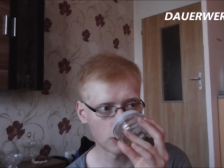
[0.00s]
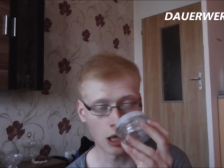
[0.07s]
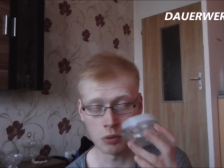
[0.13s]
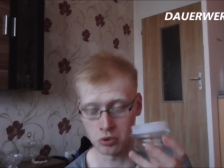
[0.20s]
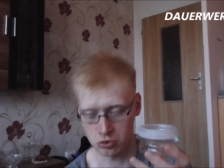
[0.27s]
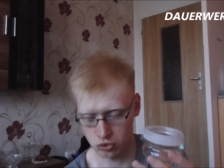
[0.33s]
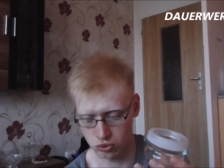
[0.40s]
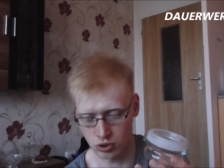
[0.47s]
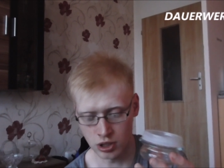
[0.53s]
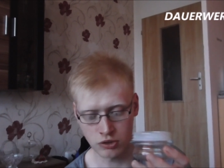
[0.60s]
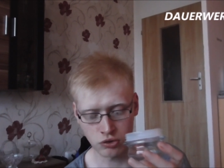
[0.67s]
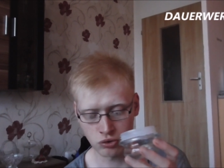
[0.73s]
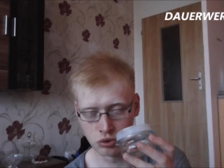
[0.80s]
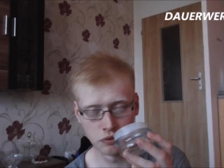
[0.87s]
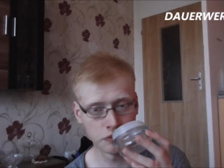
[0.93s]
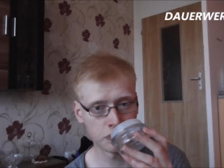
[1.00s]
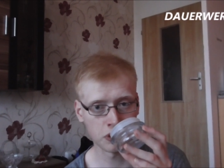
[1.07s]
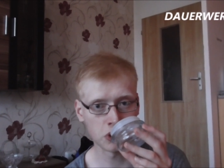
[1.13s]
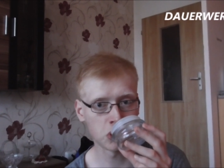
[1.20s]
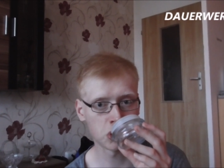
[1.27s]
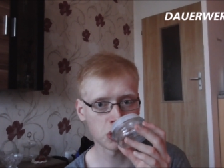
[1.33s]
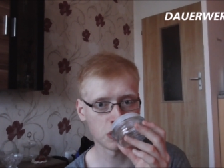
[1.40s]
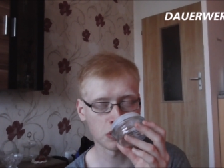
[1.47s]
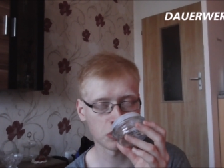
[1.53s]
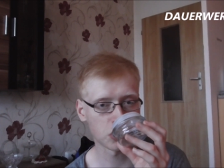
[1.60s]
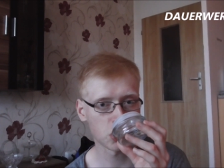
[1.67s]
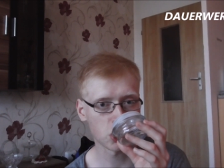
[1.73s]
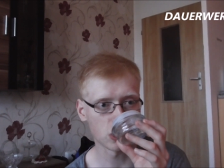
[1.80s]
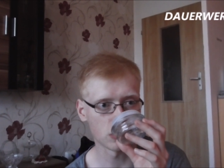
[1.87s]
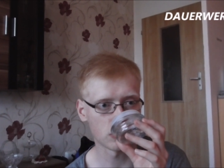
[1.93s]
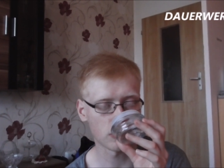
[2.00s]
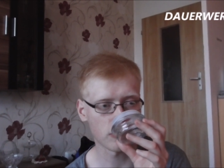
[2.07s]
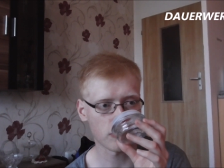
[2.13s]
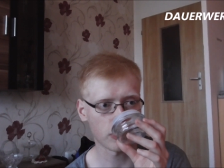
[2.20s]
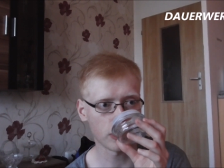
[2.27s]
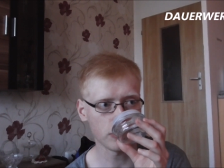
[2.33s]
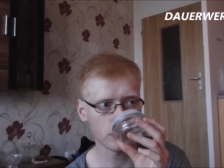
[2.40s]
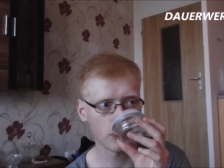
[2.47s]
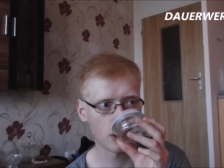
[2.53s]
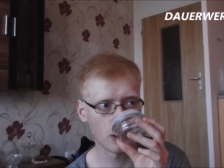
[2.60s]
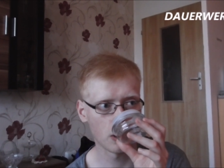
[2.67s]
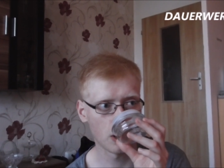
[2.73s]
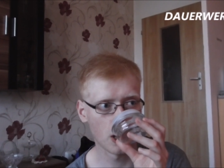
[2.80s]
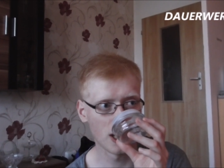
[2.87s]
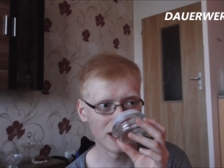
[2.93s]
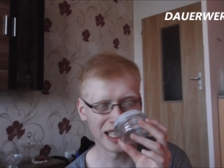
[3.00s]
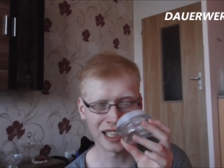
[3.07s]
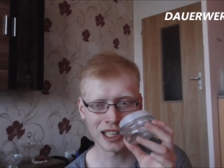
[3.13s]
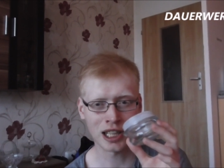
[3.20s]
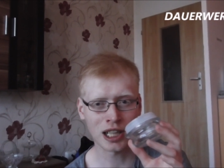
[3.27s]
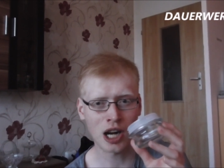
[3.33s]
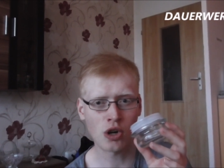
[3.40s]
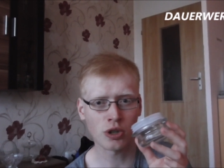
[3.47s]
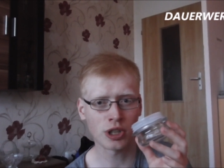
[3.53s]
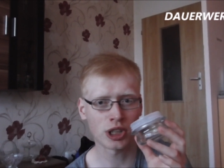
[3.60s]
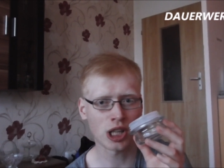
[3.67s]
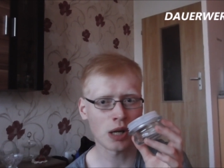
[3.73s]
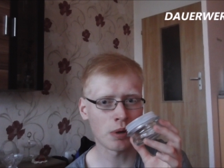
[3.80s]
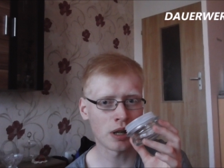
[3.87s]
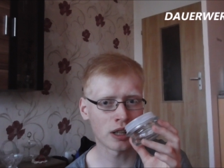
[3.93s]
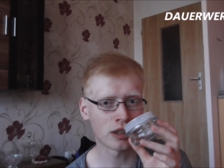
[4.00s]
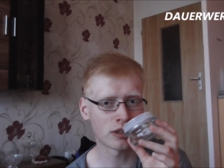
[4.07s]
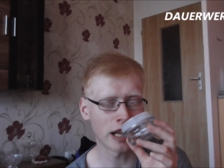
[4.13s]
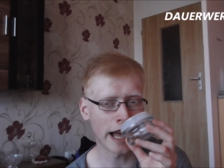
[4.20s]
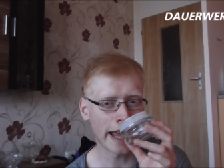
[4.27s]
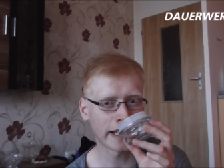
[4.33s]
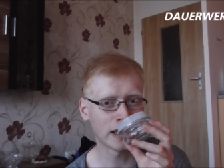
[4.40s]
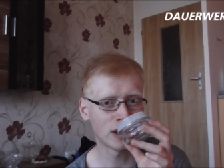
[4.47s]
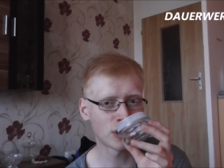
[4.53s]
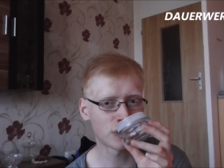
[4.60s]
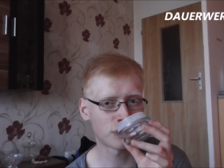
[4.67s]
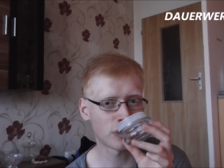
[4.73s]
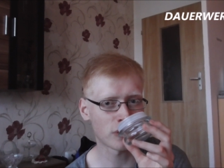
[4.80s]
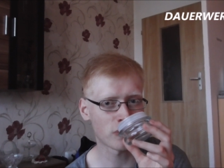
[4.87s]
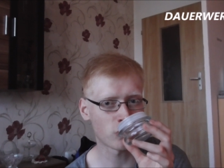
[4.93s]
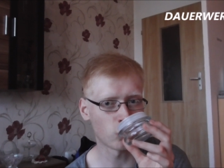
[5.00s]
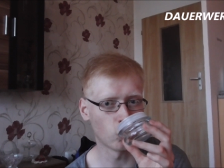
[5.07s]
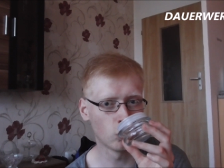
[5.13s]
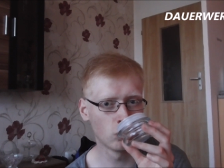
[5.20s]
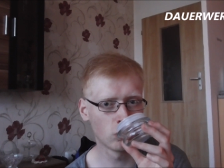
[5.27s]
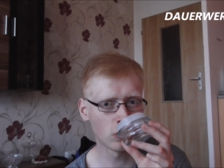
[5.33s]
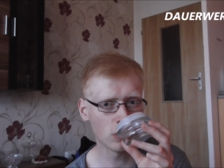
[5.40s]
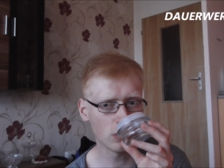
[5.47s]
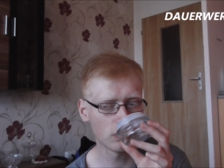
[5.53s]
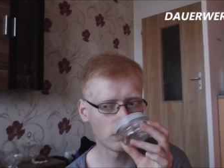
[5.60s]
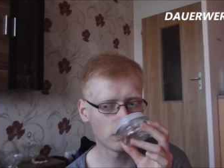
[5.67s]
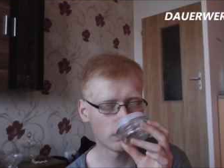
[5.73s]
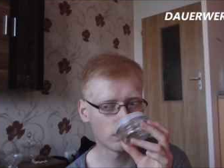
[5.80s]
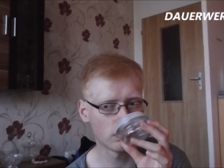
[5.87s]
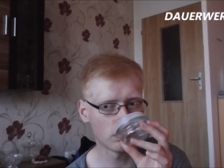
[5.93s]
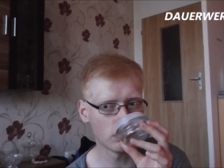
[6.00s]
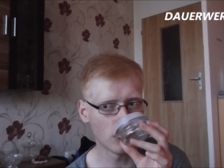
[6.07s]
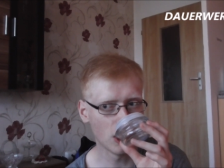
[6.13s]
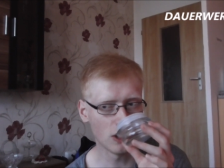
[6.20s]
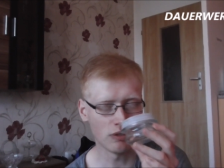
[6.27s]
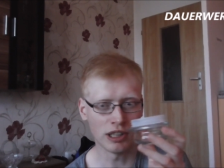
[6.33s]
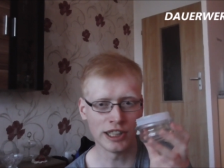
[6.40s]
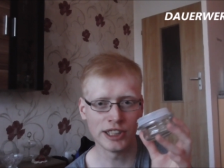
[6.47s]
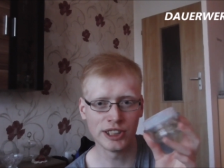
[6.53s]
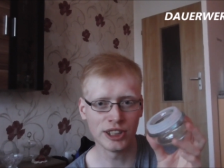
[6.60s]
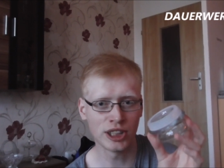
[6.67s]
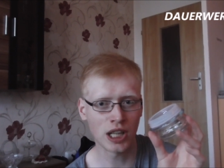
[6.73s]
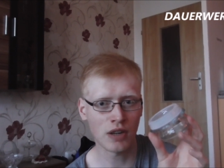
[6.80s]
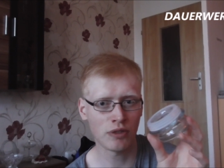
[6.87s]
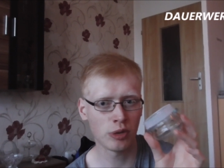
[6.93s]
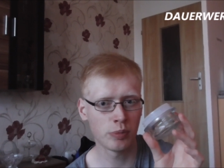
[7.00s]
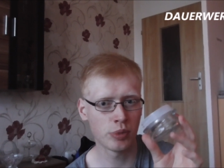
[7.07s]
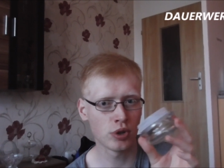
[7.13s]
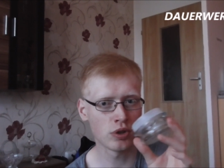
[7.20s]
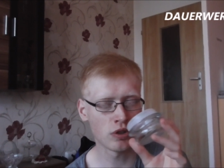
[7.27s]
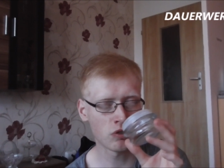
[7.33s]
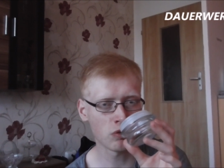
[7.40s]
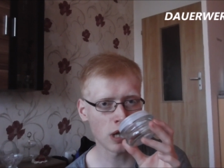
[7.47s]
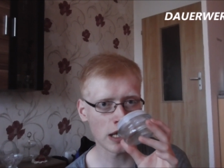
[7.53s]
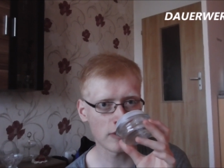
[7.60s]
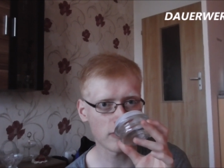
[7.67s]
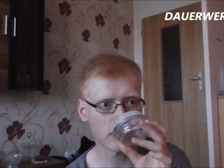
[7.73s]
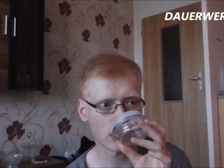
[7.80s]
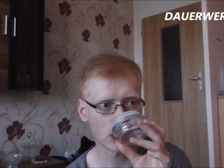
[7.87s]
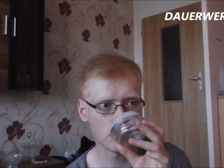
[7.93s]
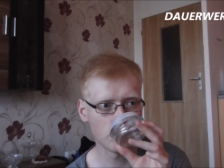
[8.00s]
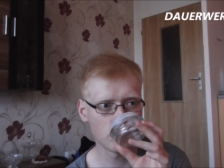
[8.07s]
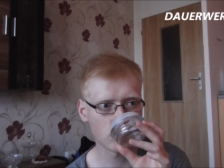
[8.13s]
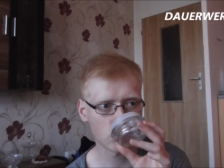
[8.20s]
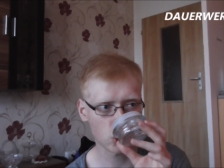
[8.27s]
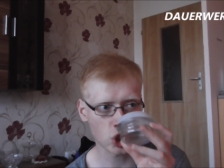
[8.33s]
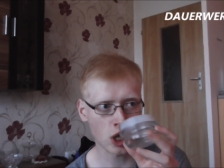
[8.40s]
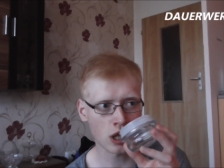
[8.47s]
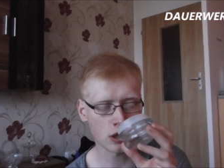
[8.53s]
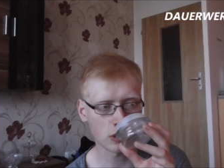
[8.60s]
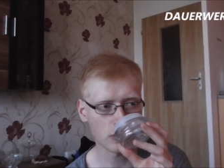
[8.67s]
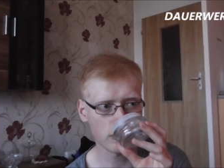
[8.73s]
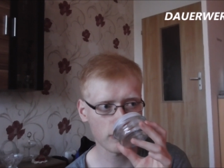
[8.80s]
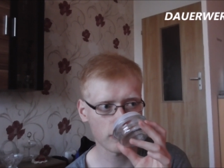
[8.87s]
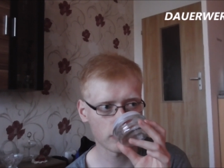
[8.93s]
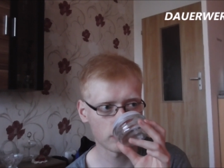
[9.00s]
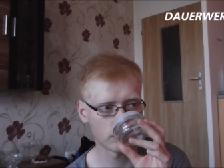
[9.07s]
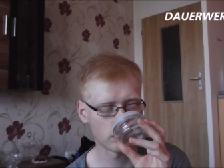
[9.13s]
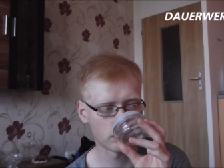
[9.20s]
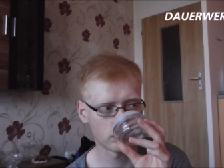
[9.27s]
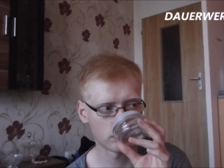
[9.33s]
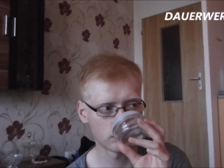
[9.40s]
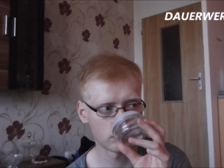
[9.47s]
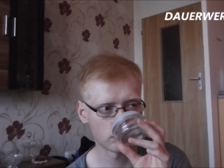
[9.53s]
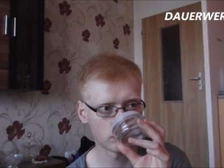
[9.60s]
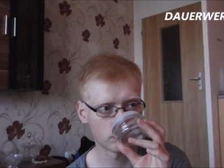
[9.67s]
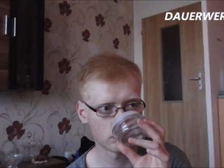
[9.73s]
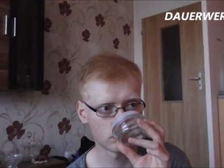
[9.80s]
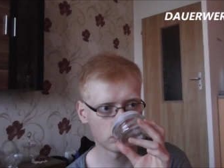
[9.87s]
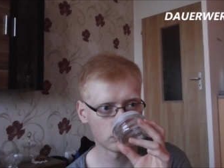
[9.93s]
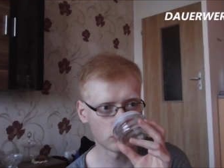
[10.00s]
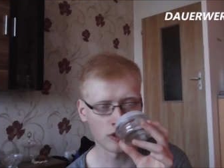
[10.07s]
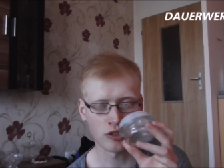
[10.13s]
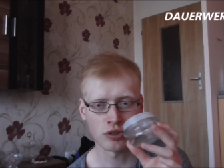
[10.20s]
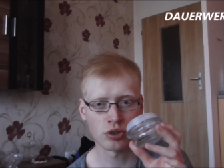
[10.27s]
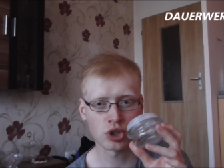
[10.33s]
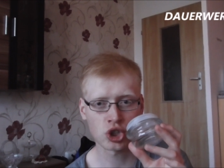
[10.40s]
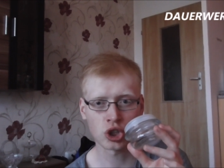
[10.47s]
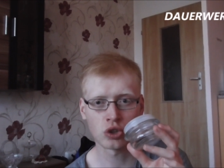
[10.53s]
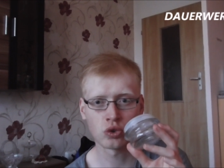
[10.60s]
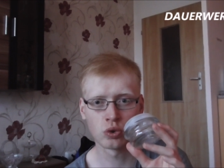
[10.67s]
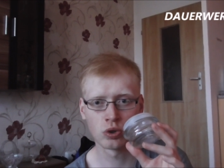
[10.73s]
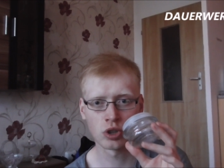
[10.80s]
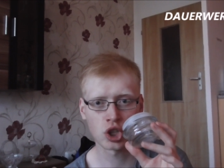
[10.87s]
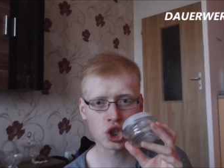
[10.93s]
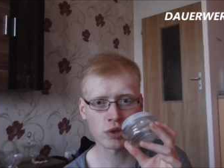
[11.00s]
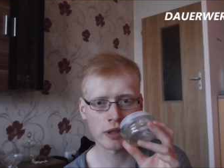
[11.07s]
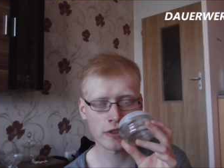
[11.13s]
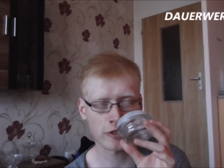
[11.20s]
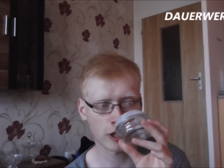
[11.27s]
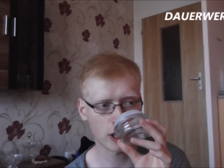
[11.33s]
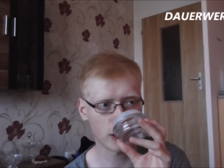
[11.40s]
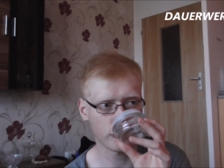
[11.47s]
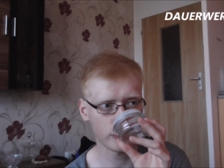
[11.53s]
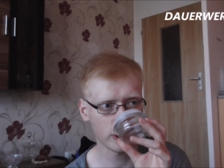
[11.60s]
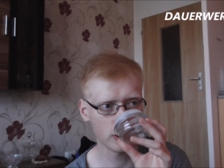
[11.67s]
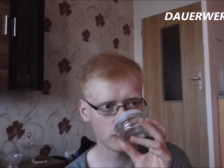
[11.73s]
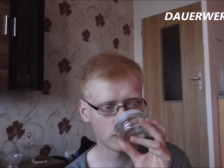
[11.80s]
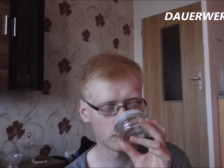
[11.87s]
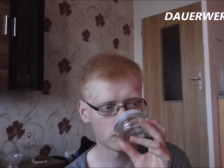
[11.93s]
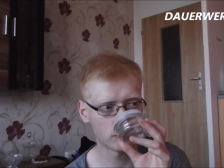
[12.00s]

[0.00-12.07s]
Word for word: Aber so als Duft finde ich den richtig interessant. Der Kakao geht aber eigentlich fast unter, weil hier die Kaffeebohne so extrem stark ist. Das ist ein richtiger dunkler schwarzer Kaffee